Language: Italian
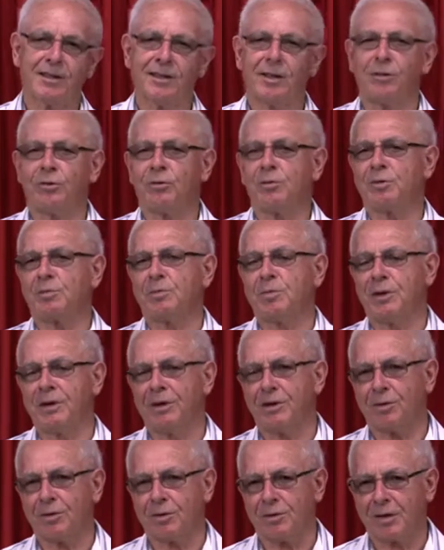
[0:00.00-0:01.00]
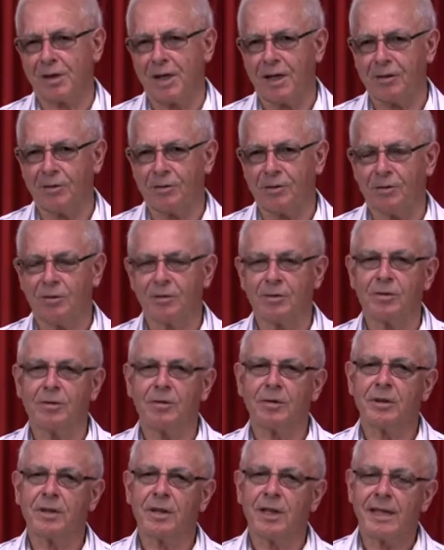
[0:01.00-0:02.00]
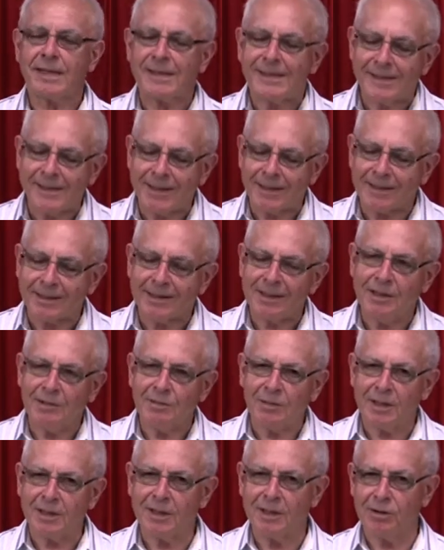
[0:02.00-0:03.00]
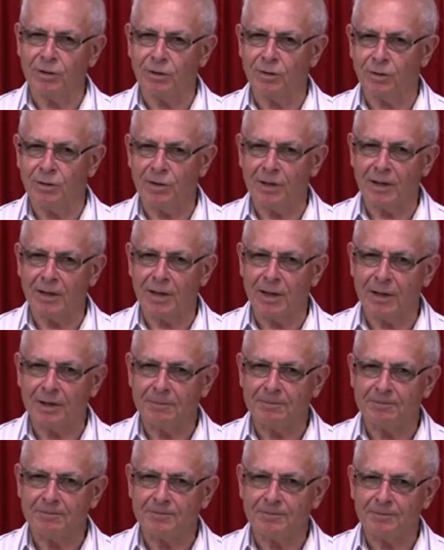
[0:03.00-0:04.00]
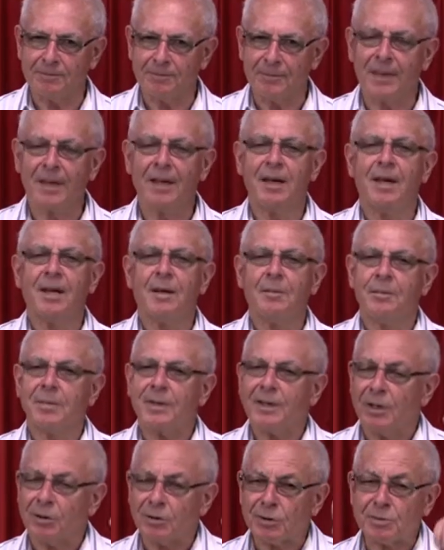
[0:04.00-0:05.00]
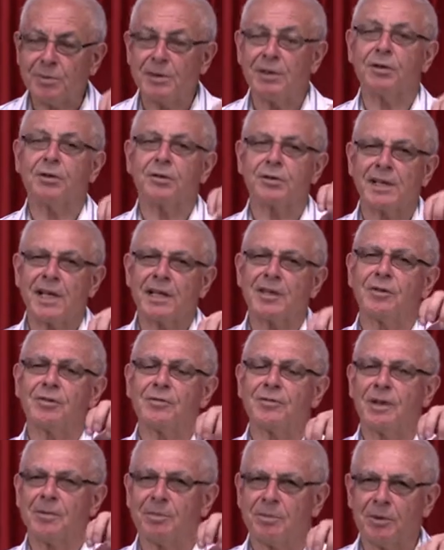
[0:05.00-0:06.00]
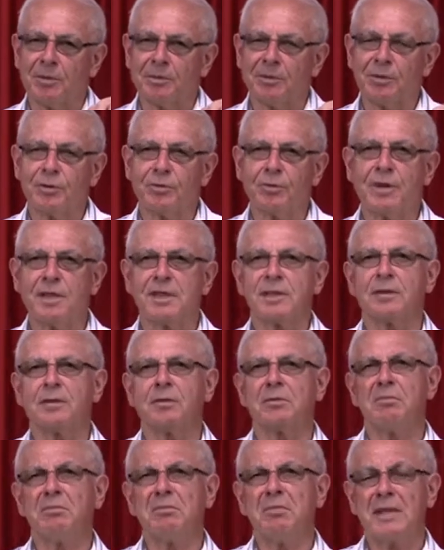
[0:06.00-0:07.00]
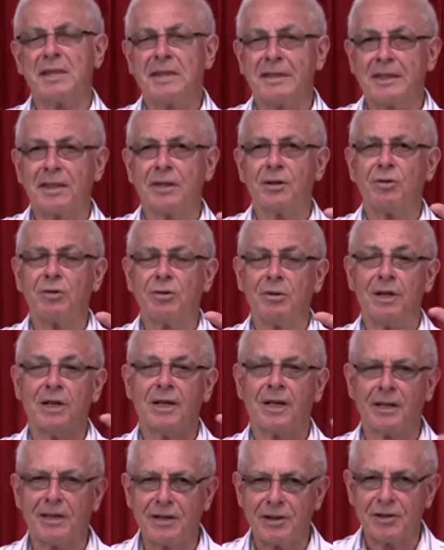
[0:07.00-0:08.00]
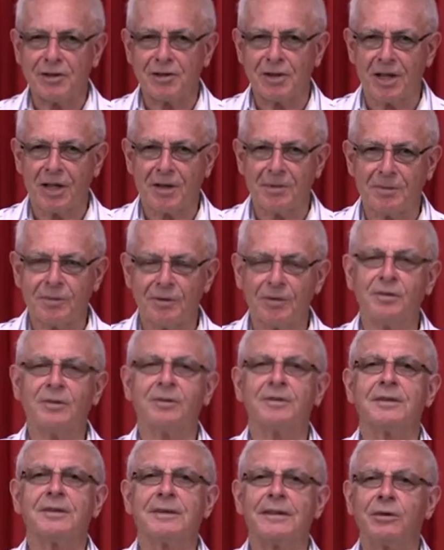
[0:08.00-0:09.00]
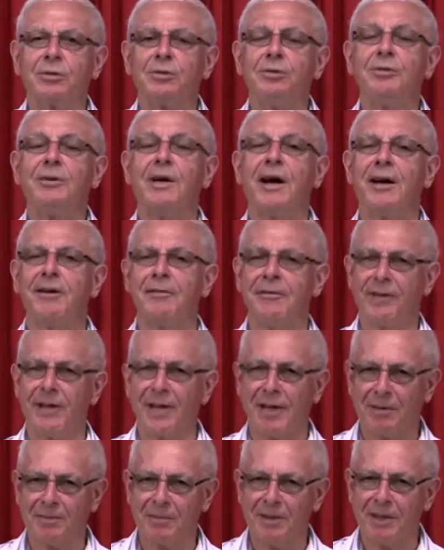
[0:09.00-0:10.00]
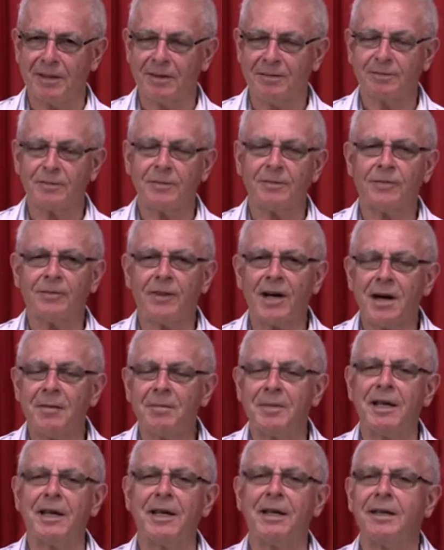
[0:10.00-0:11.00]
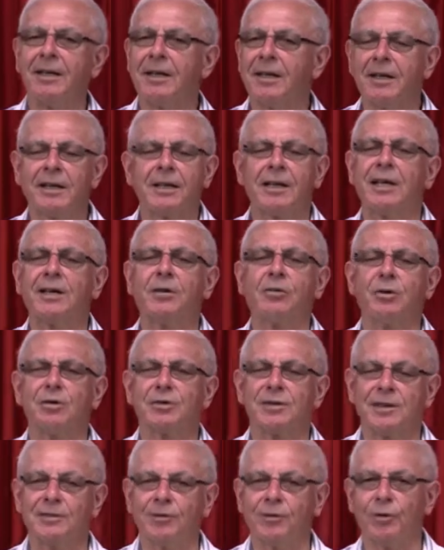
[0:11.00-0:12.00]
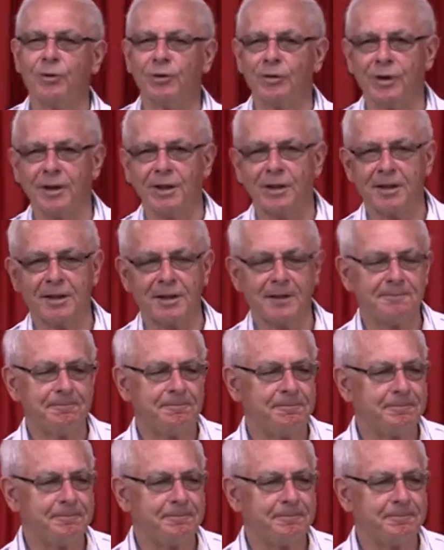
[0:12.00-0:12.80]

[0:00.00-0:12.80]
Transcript: dallo Spirito Santo, che si attiva dentro di te, perché lo Spirito Santo fa proprio questo. Mentre noi la leggiamo, se tu hai fame, fame che cosa vuol dire?